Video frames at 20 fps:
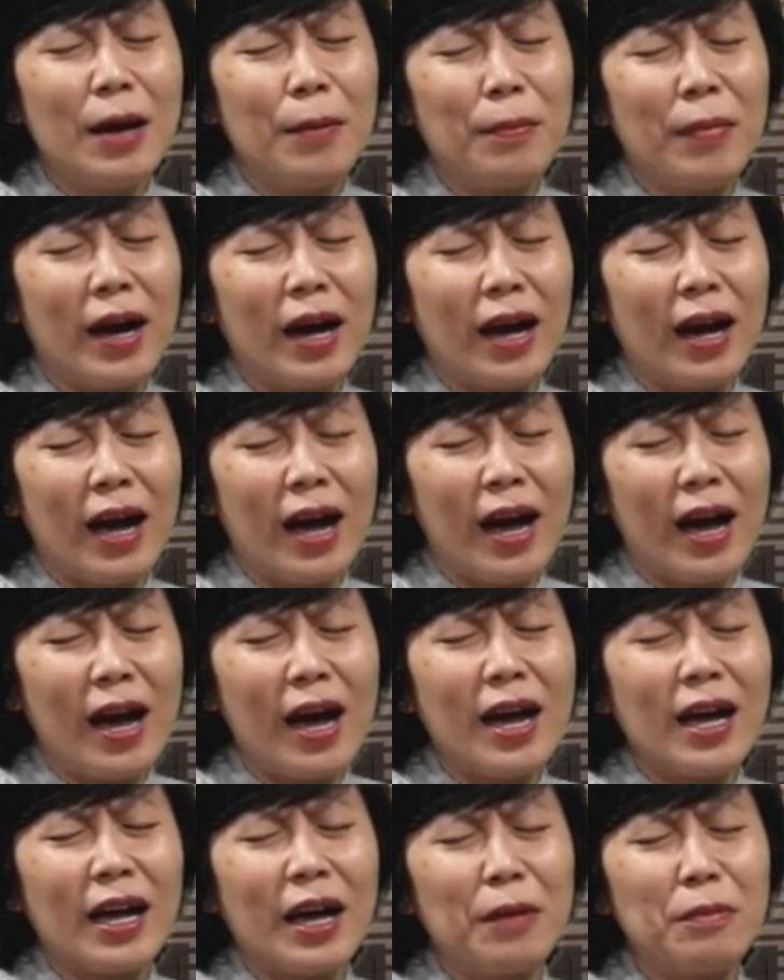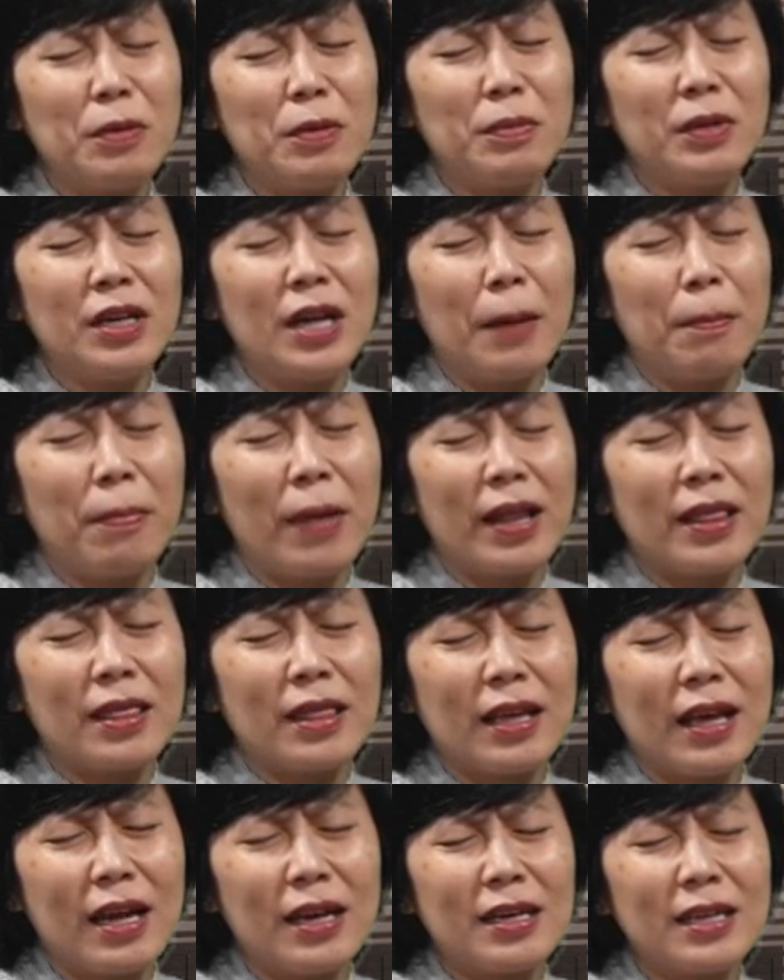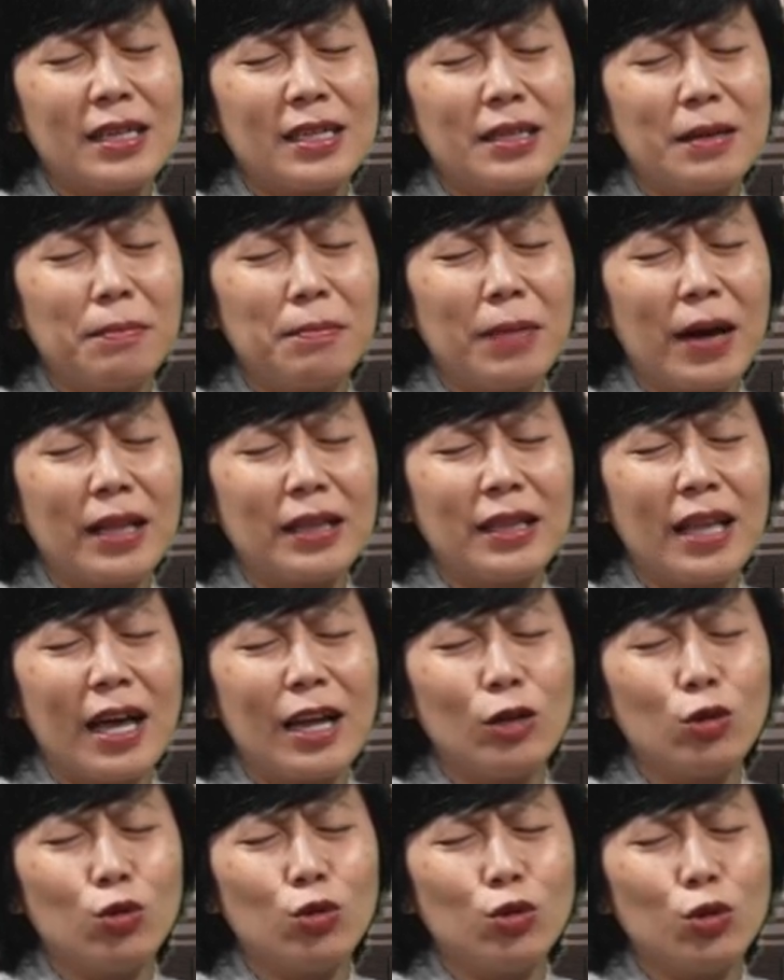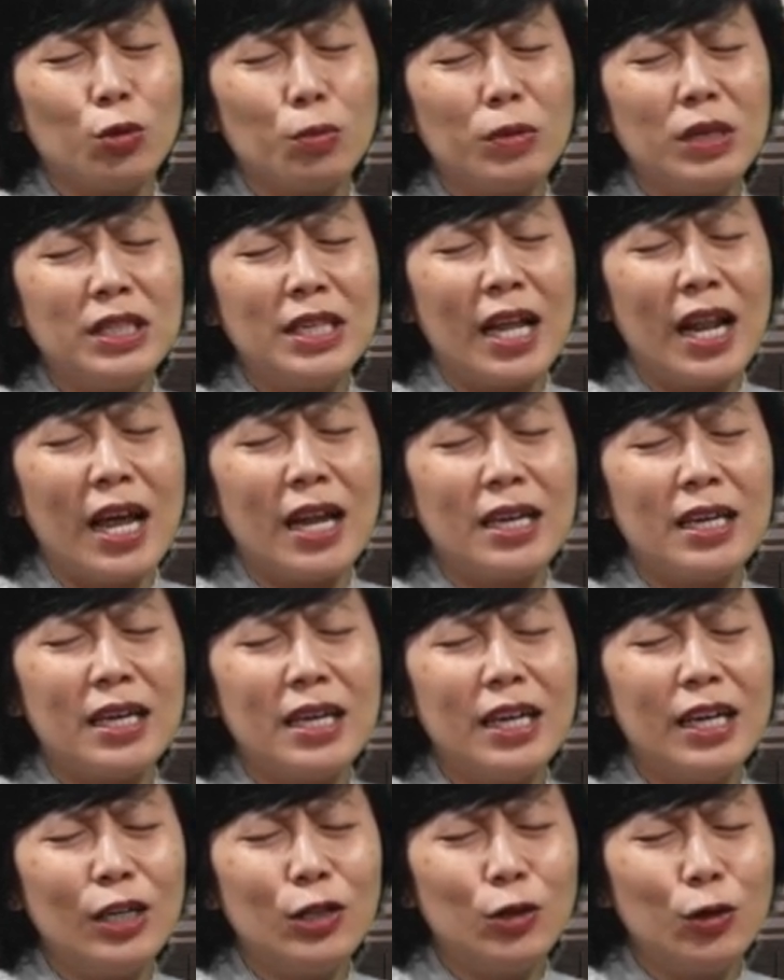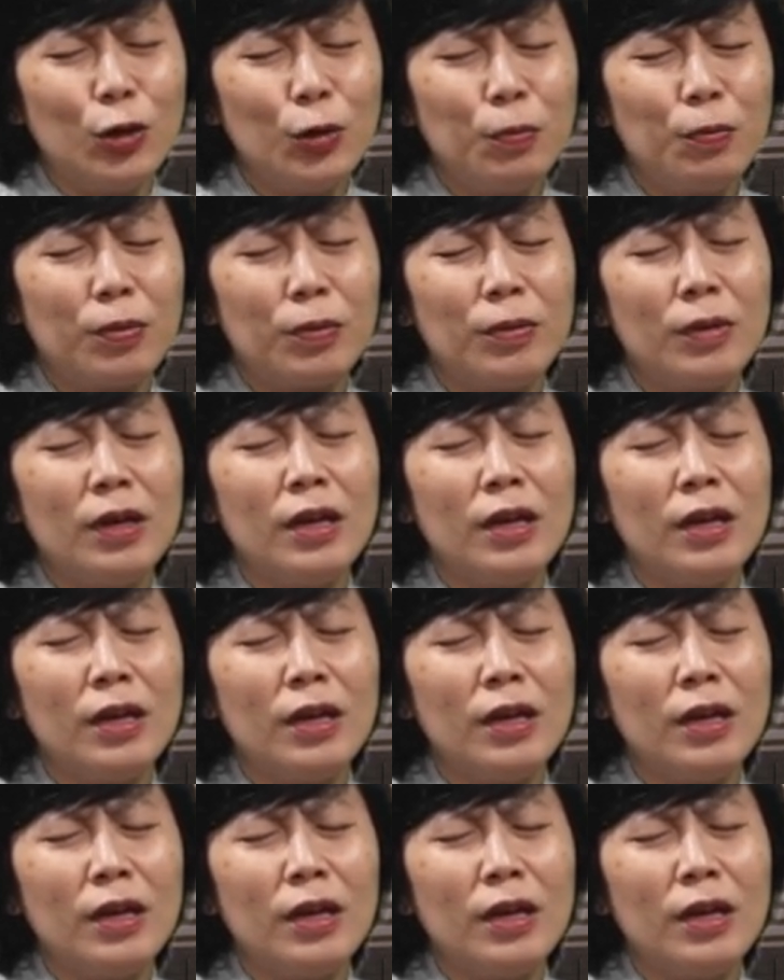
maka kami mendapatkan kesempatan untuk menjalani hidup